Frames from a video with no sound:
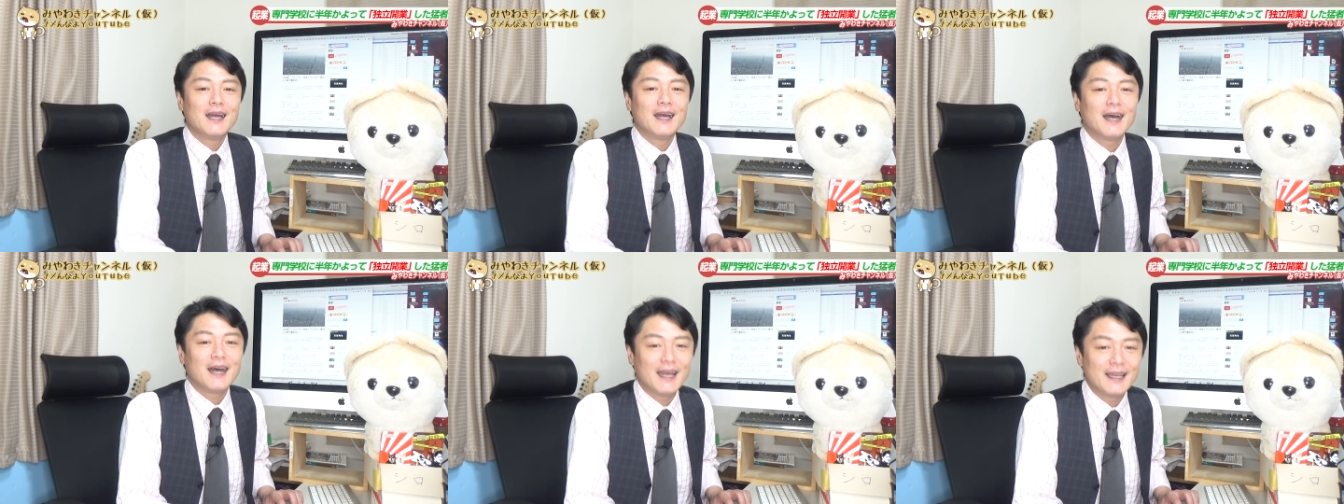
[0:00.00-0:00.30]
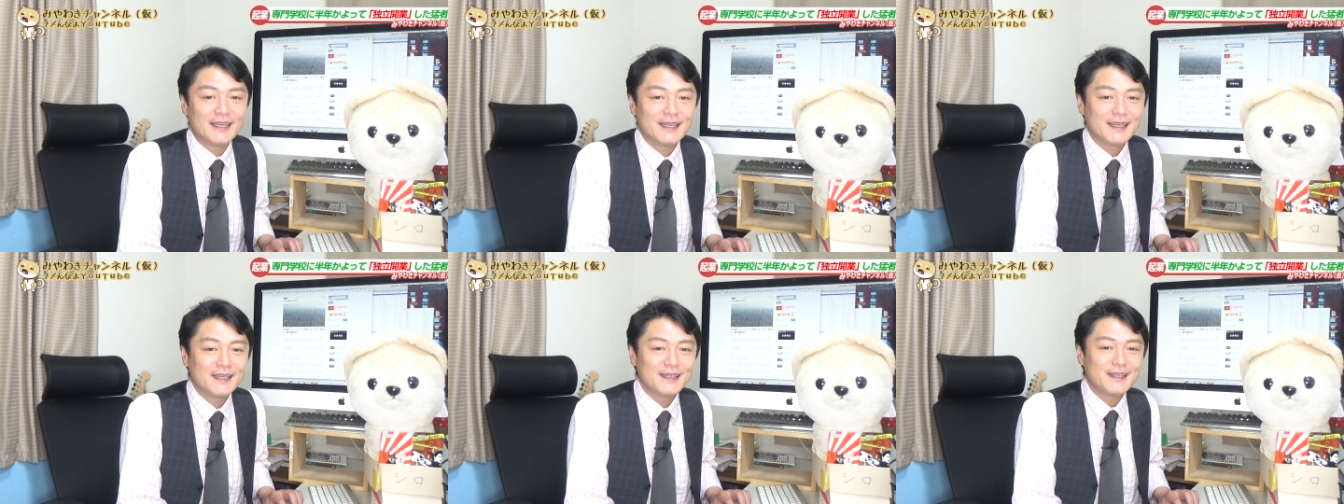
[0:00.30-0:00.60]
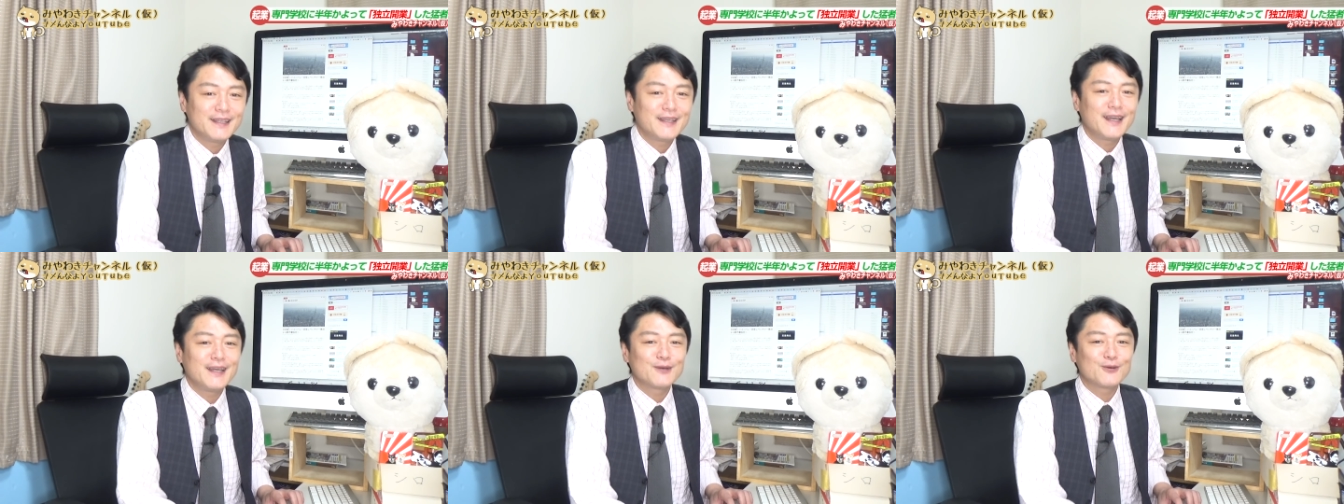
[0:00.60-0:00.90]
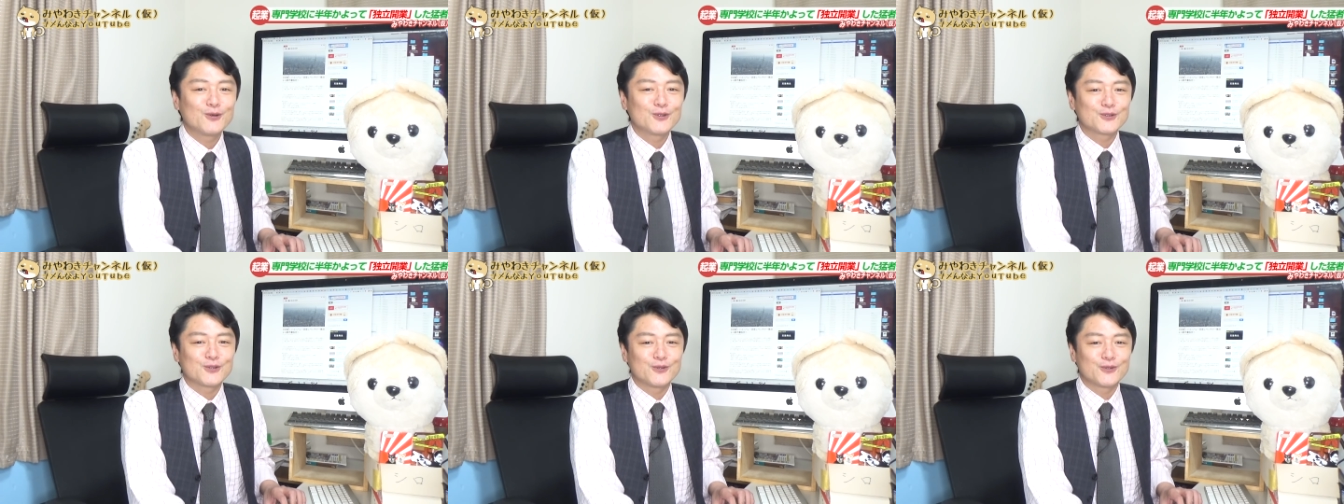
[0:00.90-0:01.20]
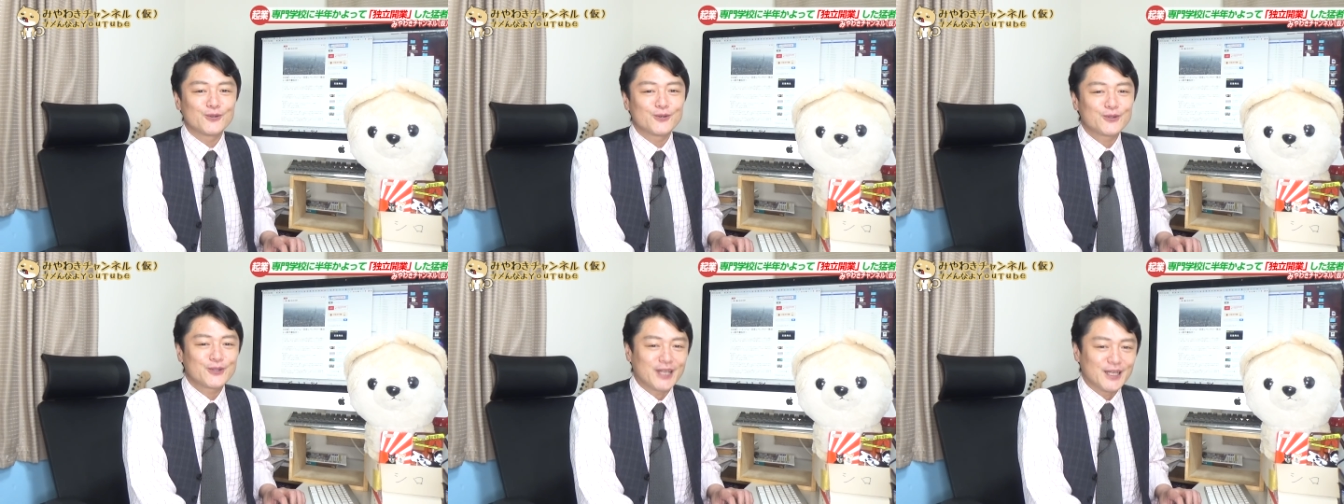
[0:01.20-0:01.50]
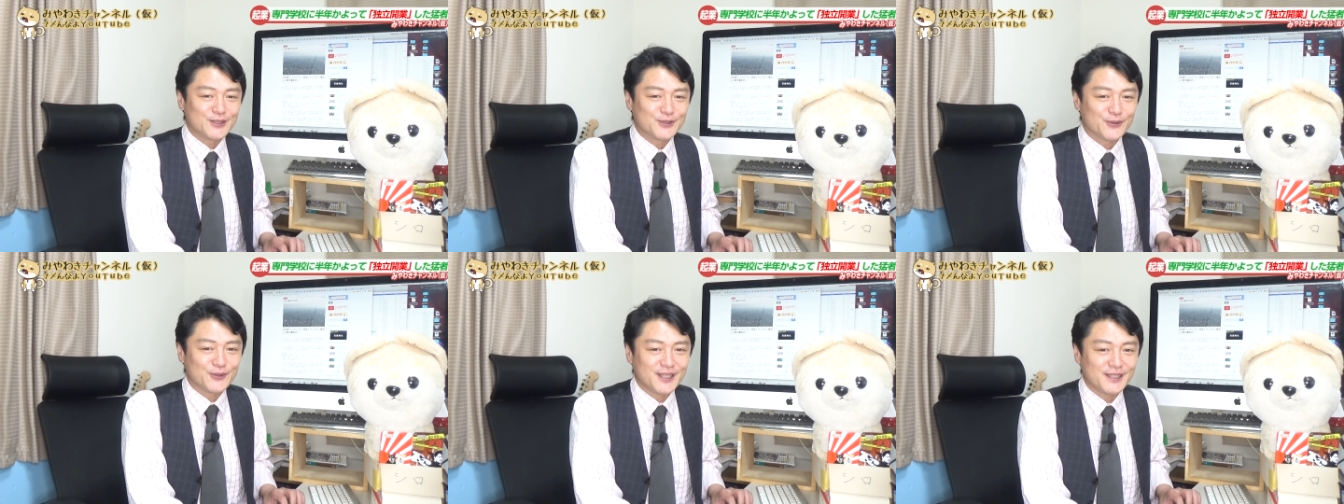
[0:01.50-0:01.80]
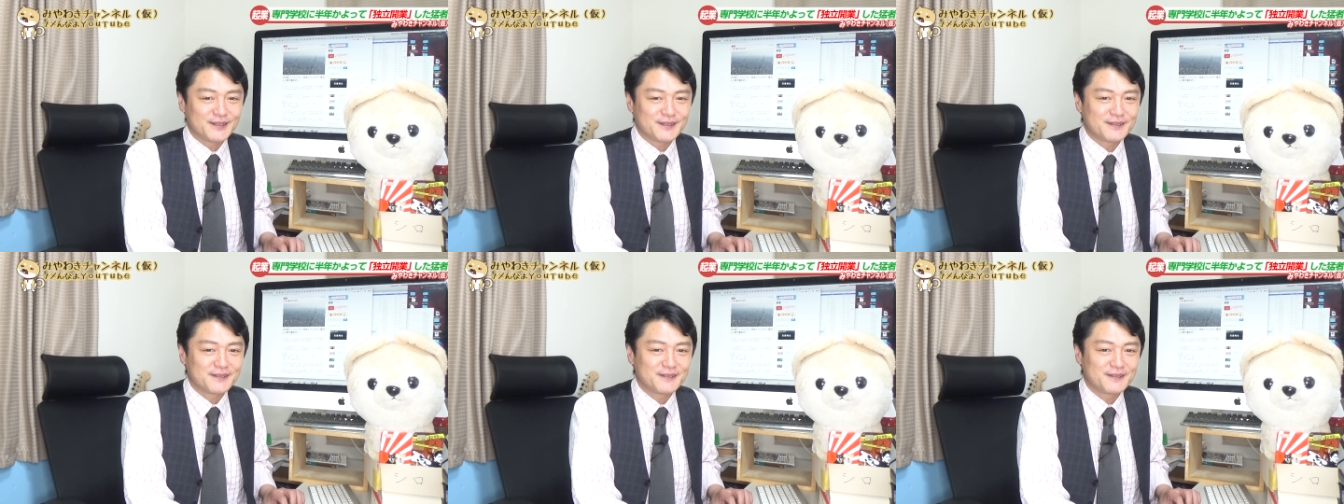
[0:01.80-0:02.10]
はい利権構造の誕生で
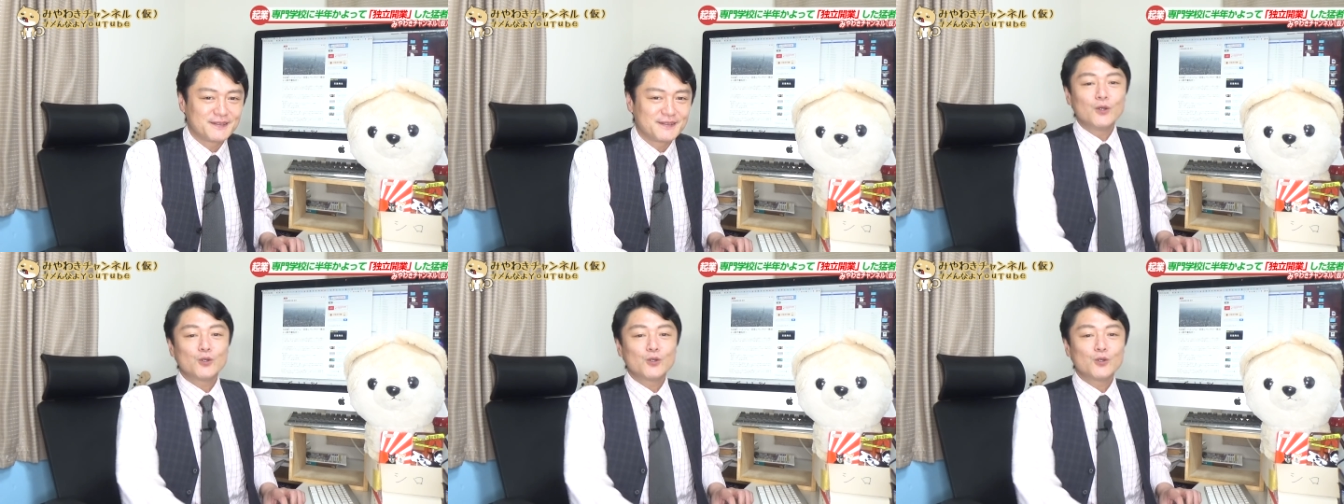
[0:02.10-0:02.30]
す